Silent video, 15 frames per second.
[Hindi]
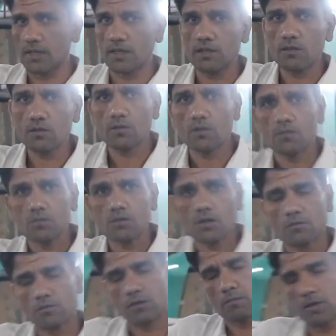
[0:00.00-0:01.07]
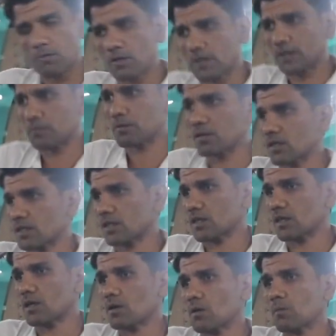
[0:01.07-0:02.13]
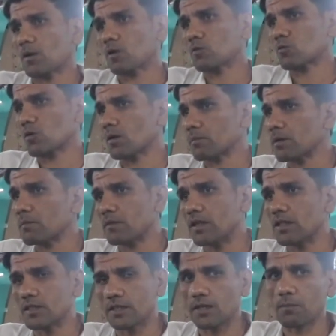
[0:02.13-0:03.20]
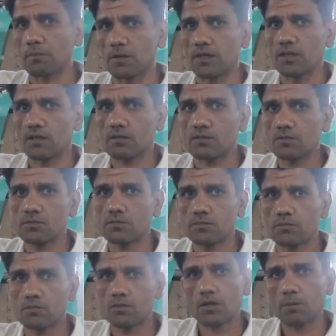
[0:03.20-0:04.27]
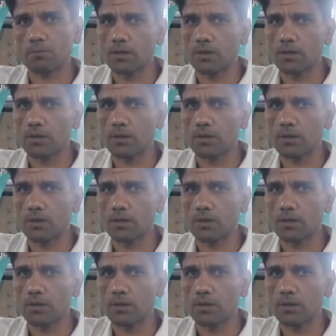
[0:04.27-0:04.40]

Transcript: है फीमेल बकरी भी रखेंगे और मगर उनको अपना मेल देना पड़ेगा